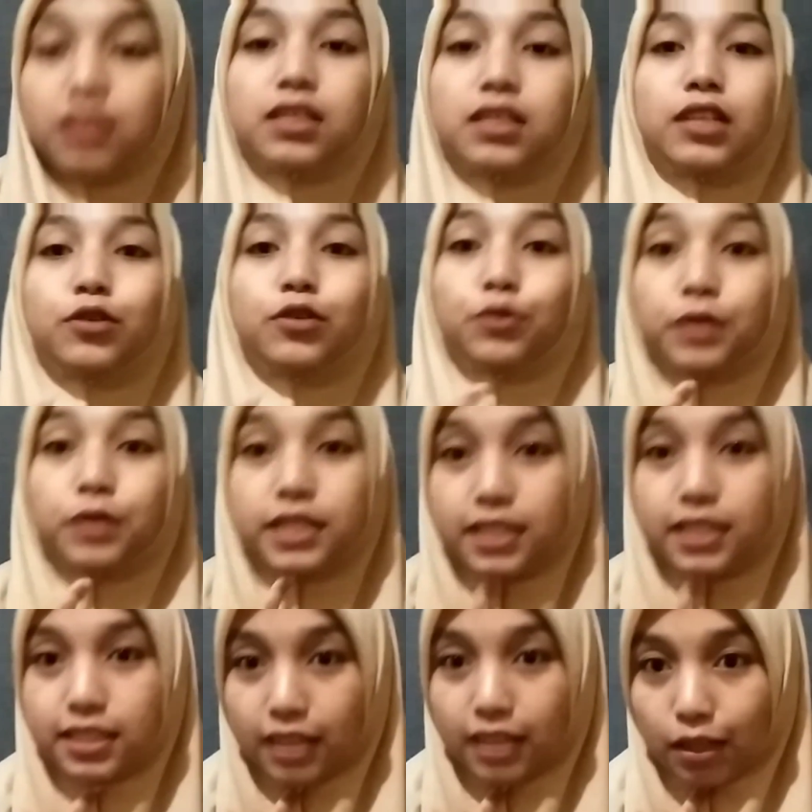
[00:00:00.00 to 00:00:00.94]
Jadi untuk di
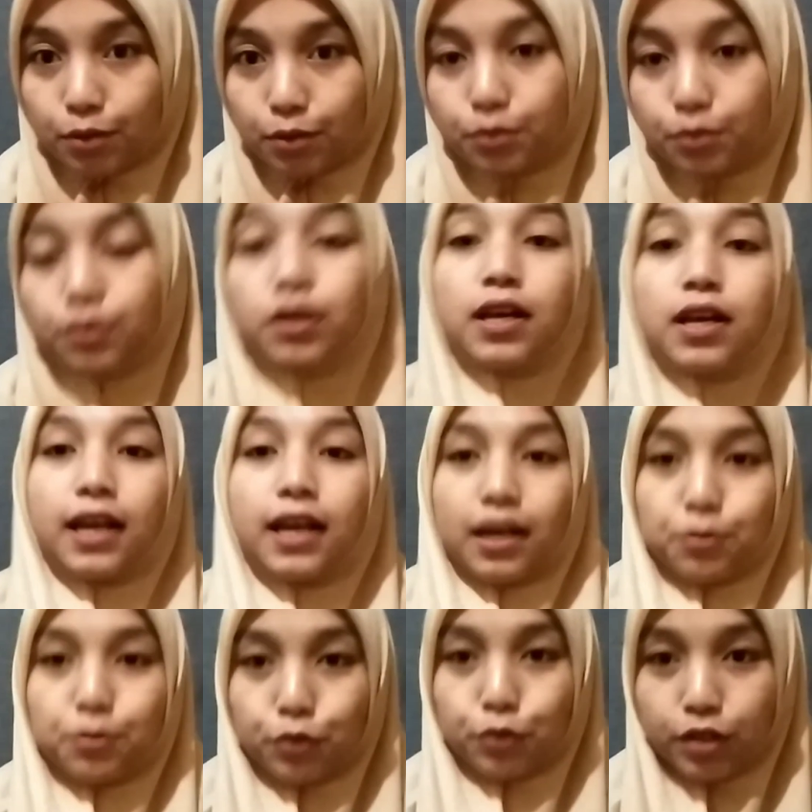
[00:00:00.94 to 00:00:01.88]
sini satu,
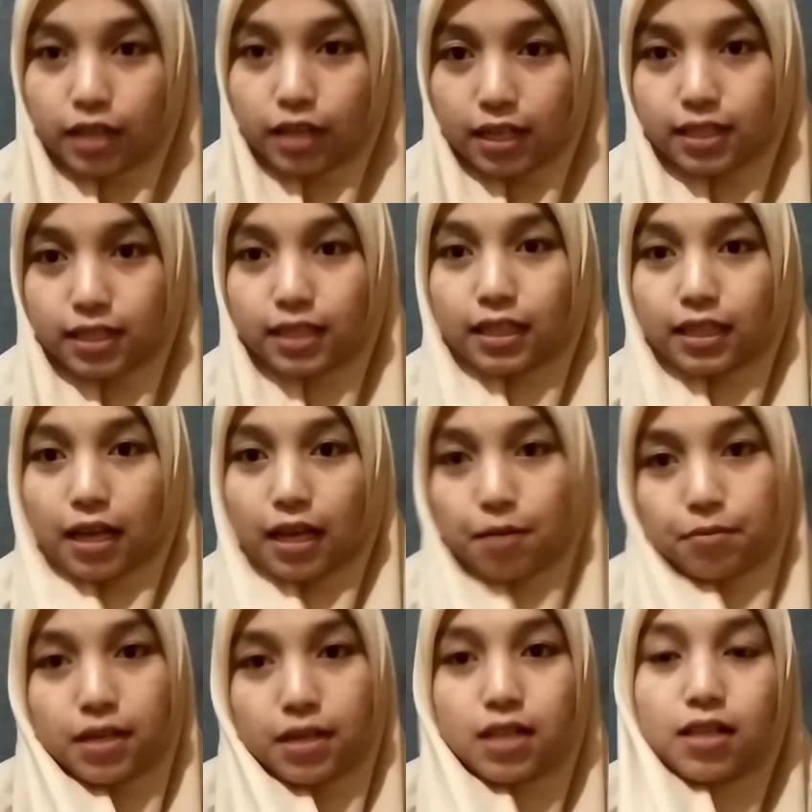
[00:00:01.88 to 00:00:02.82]
kemudian kita
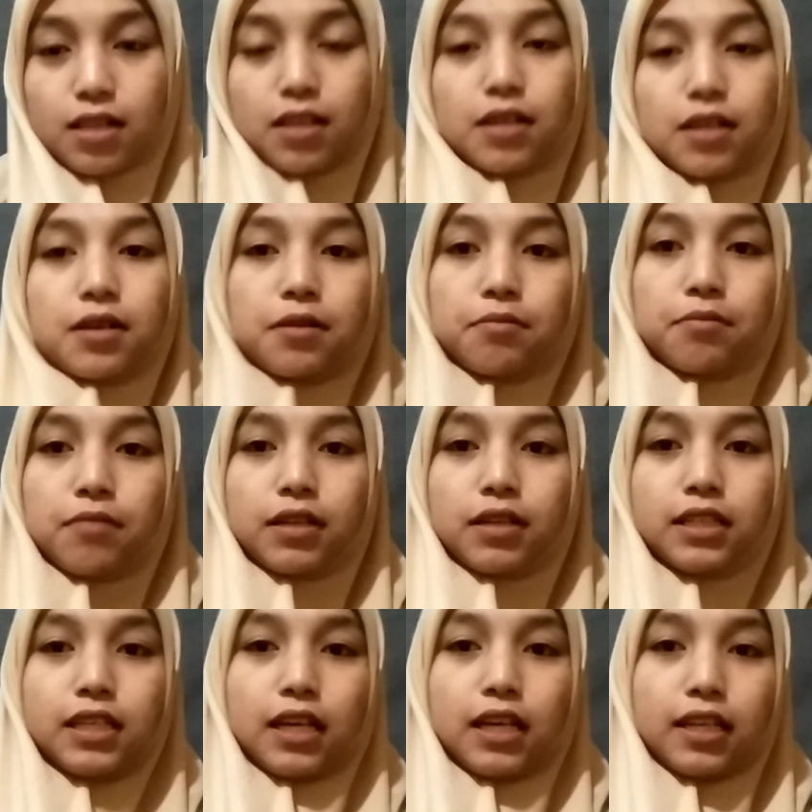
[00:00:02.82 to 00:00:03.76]
ambil
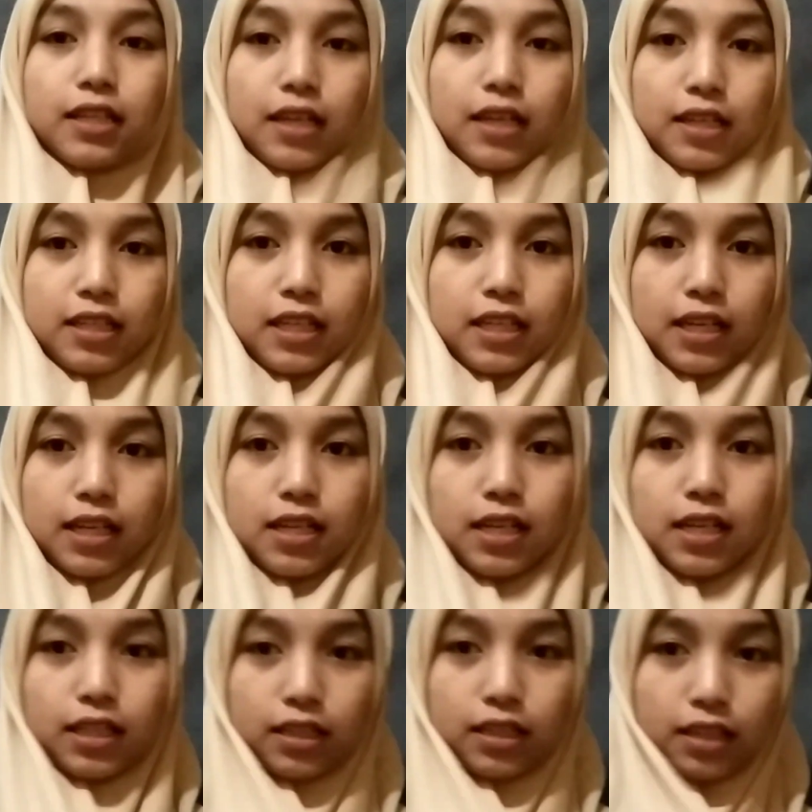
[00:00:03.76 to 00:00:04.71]
bagian yang kiri
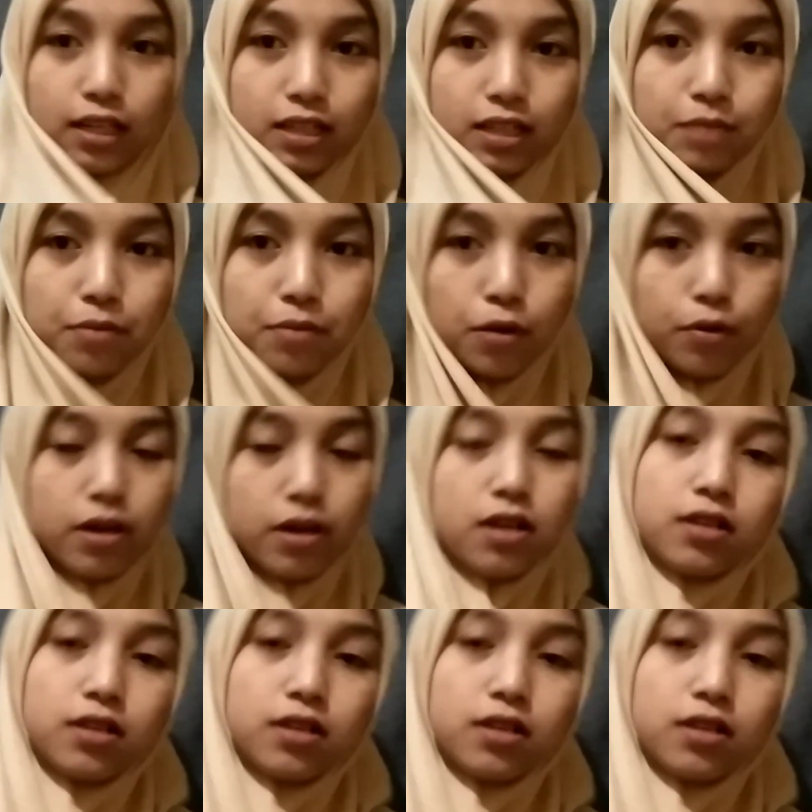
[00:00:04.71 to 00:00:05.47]
kita tarik ke bawah